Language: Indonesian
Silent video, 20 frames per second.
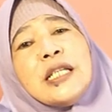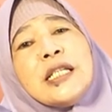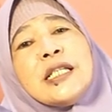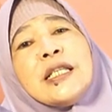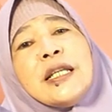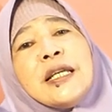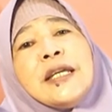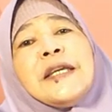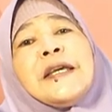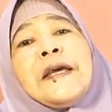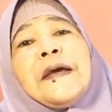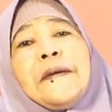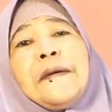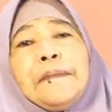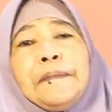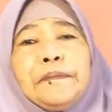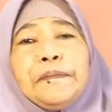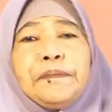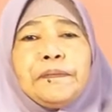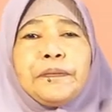istrinya.
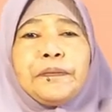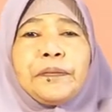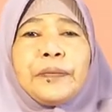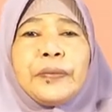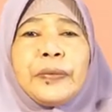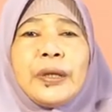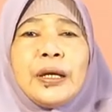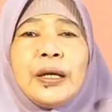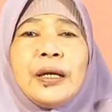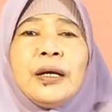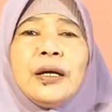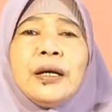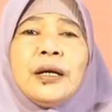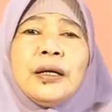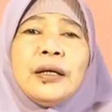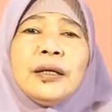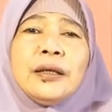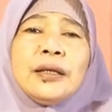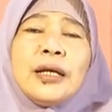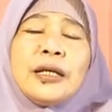
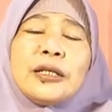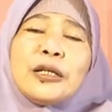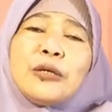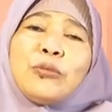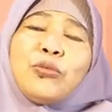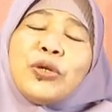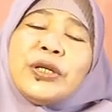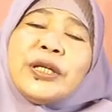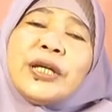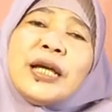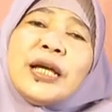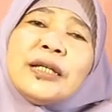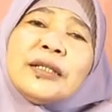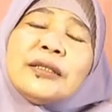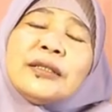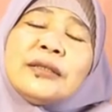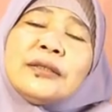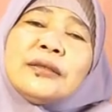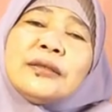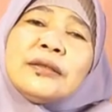Dan
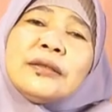kemudian